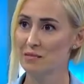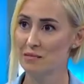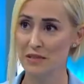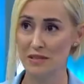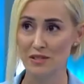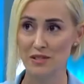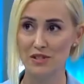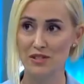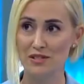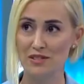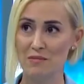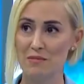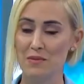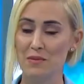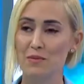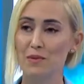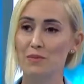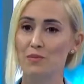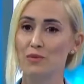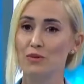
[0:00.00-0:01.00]
Birinci
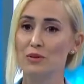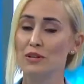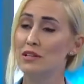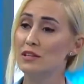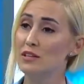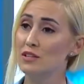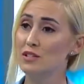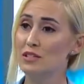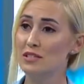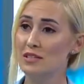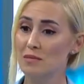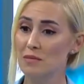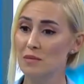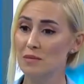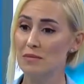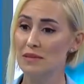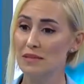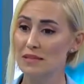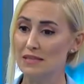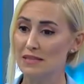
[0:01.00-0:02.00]
sebebi bu. İkinci
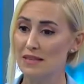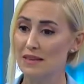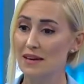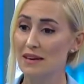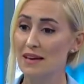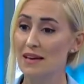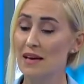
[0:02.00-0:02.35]
sebebi ise